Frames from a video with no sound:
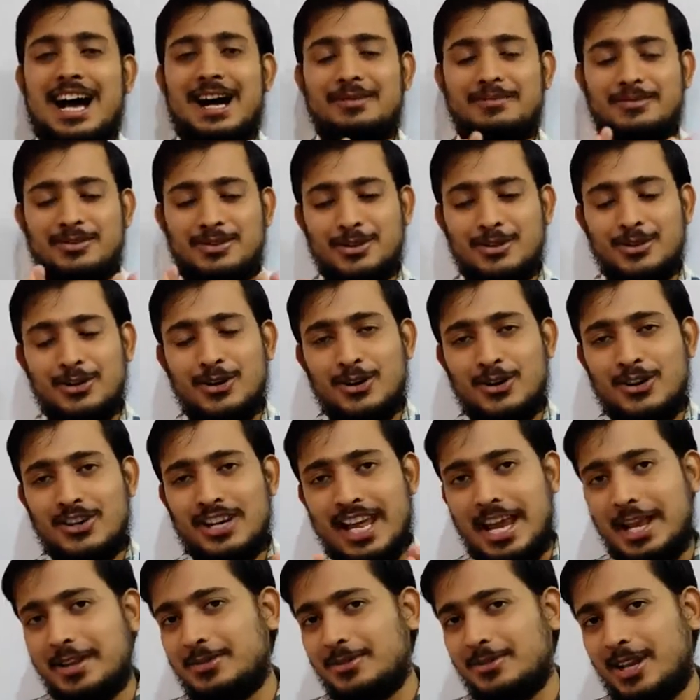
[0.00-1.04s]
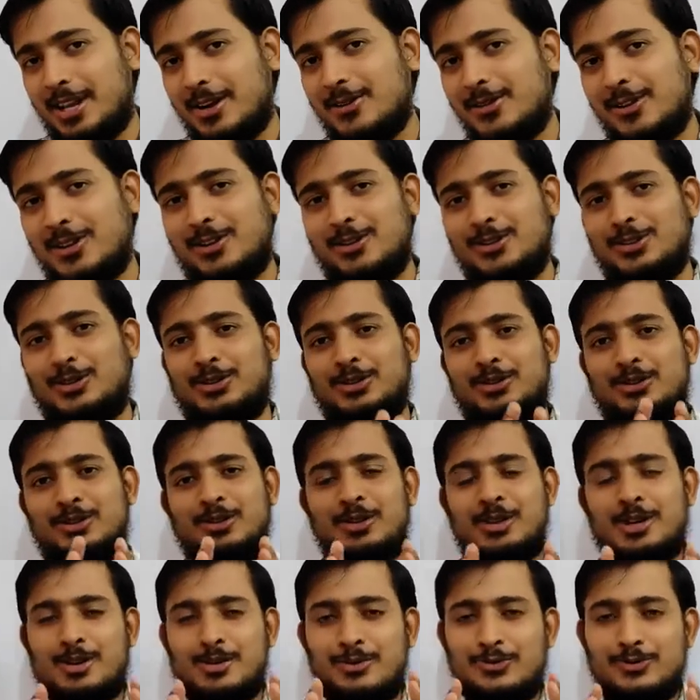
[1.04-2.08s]
आप जो लोग नए जुड़े होंगे दोस्तों
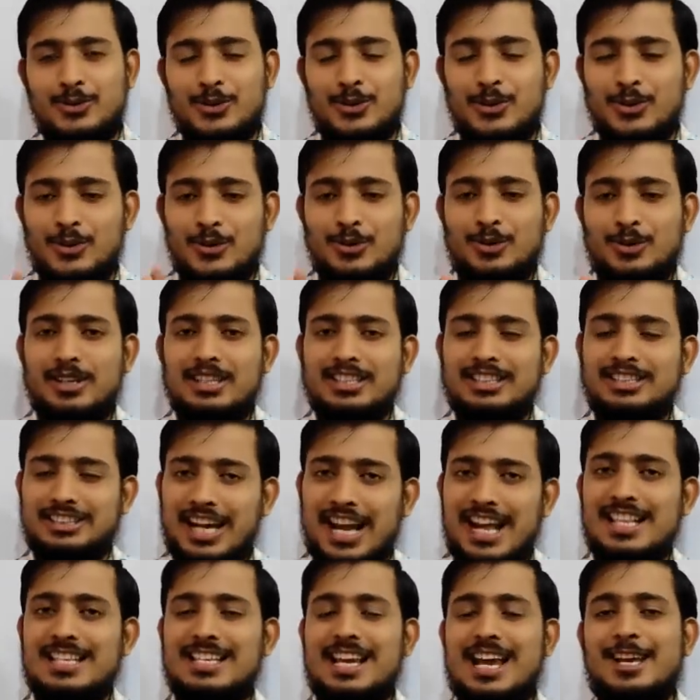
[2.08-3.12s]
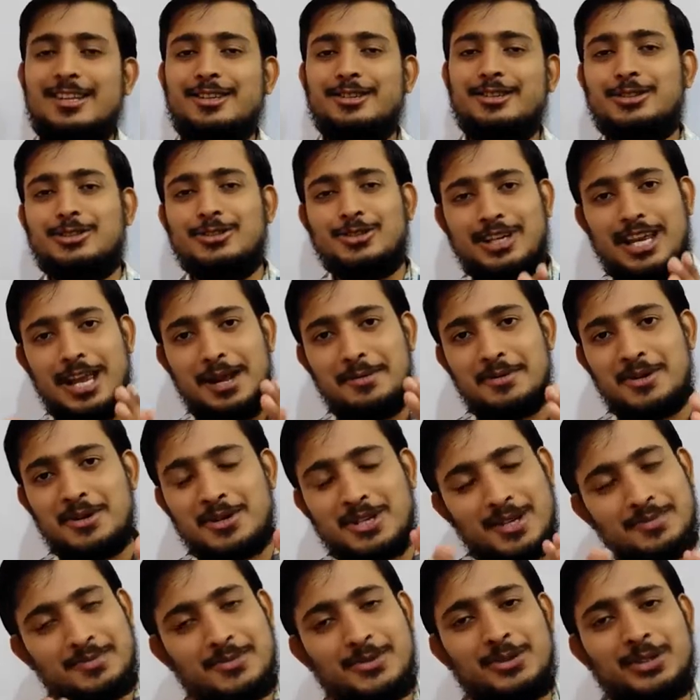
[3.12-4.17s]
वो लोग जान जाए दोस्तों कि हम
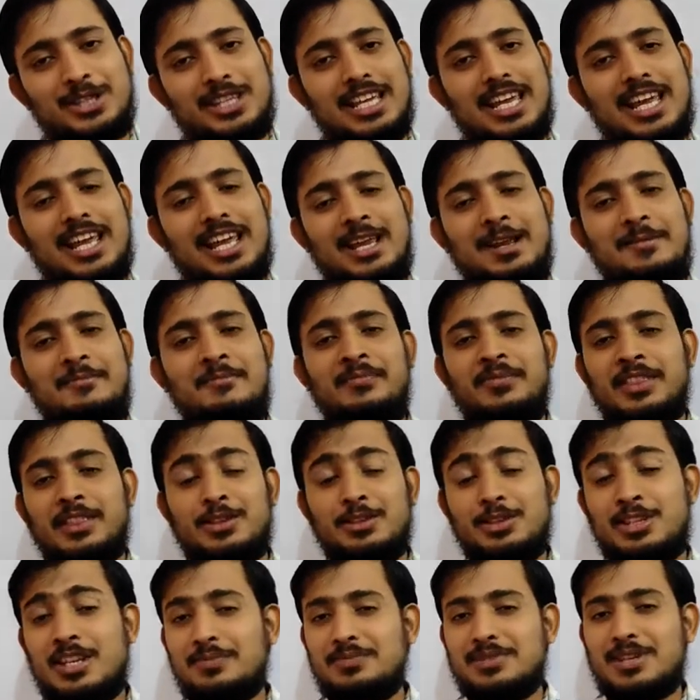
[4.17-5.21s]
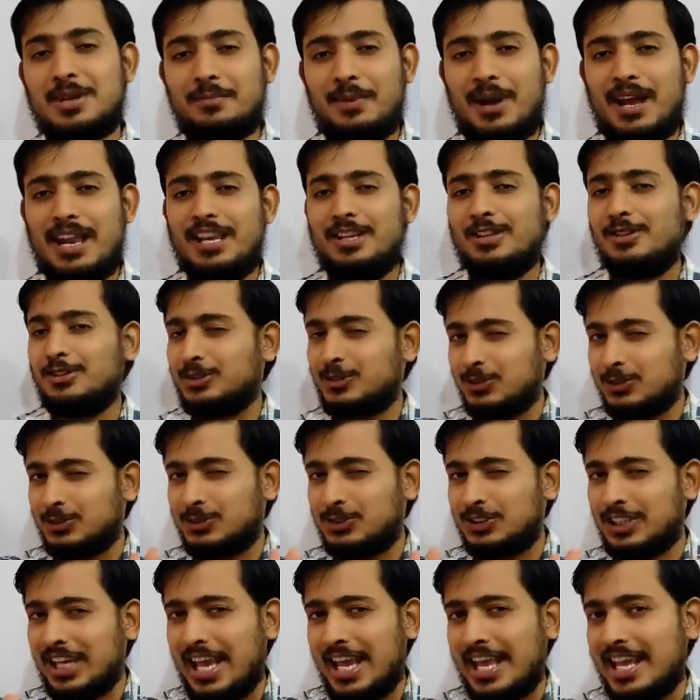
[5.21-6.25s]
लोग जब जुड़ते हैं तो सबसे पहले दोस्तों
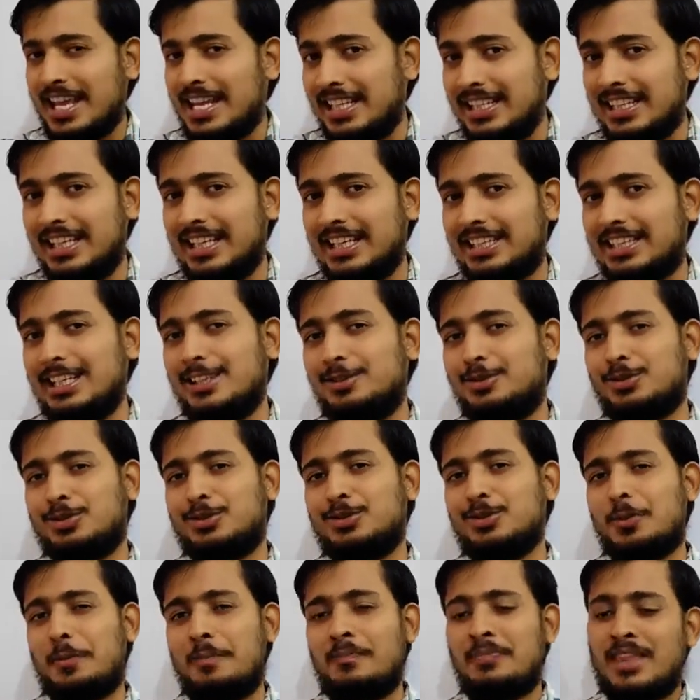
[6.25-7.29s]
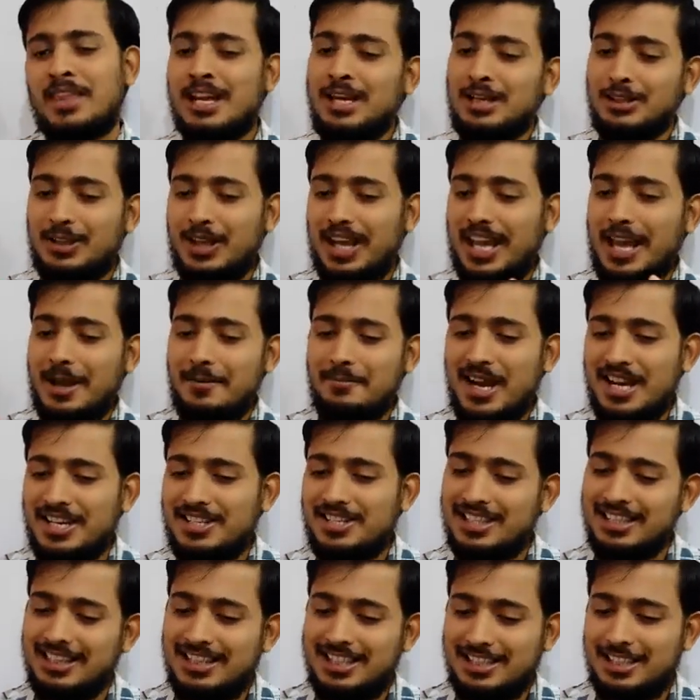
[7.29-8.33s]
जय हिंद लिखते हैं दोस्तों तो एक
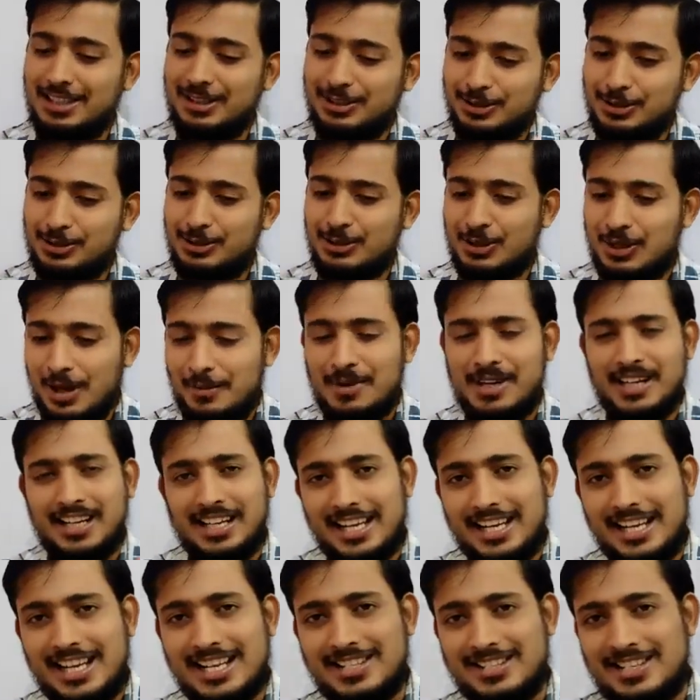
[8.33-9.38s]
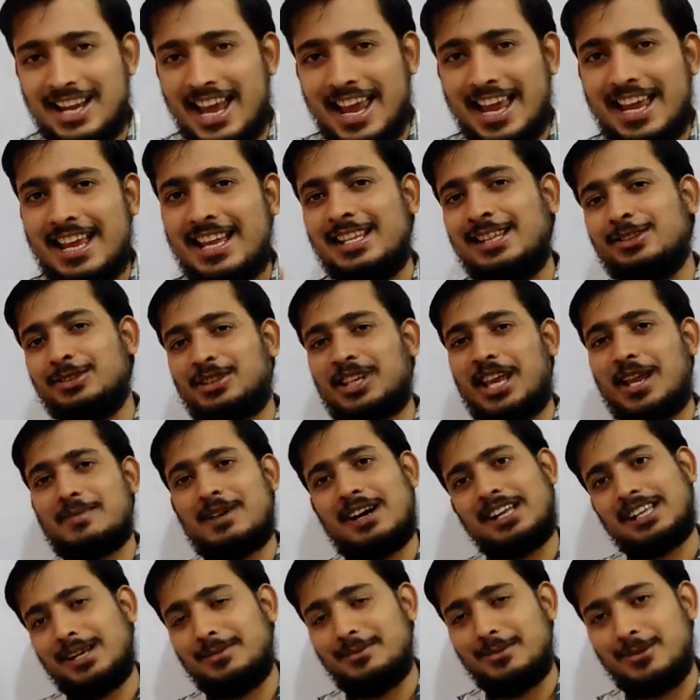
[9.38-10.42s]
बार जल्दी से दोस्तों कमेंट करिए जय हिंद उसके
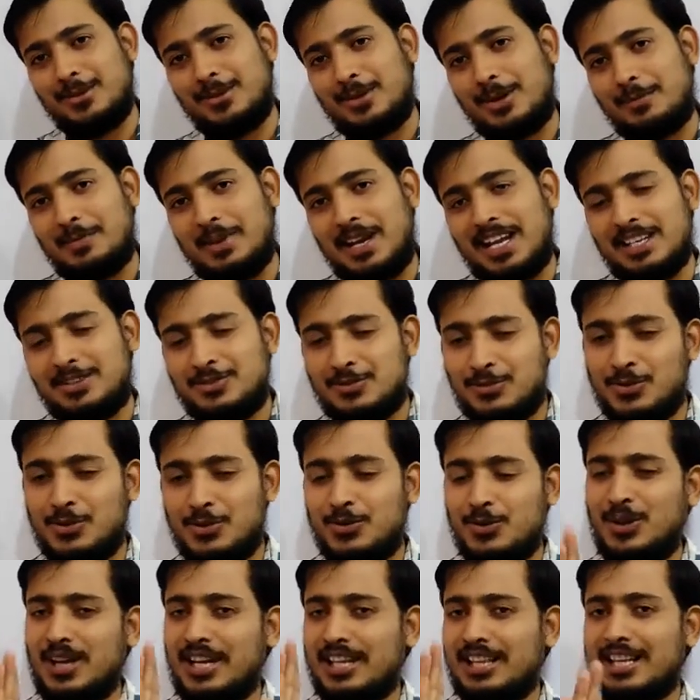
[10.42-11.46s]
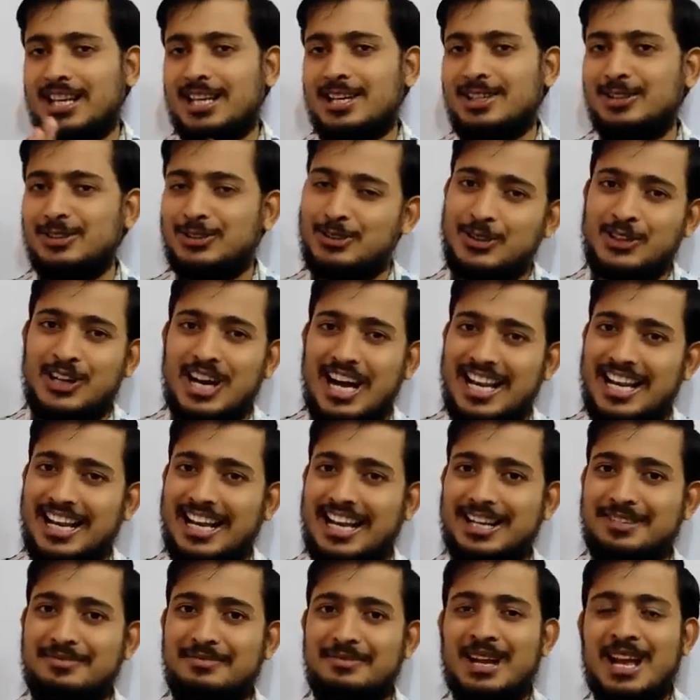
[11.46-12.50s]
बाद हम लोग अपना शुरू करते हैं दोस्तों
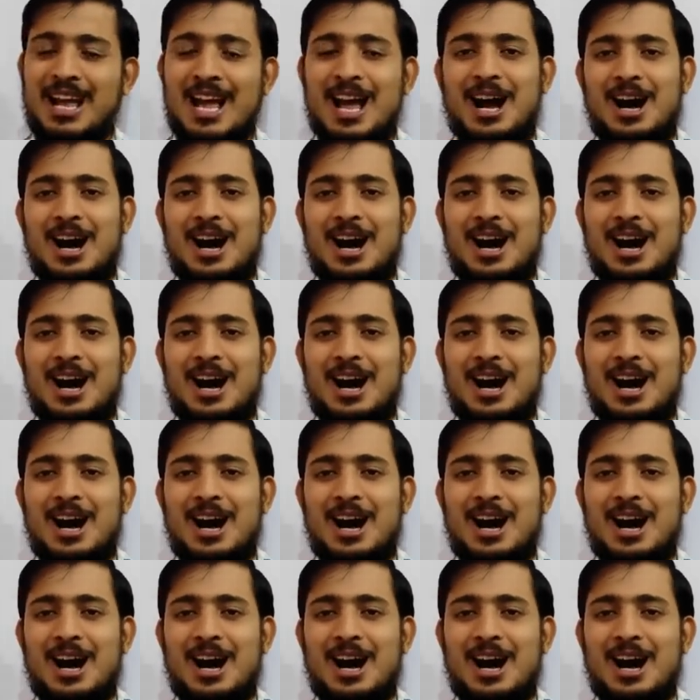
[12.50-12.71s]
कार्यक्रम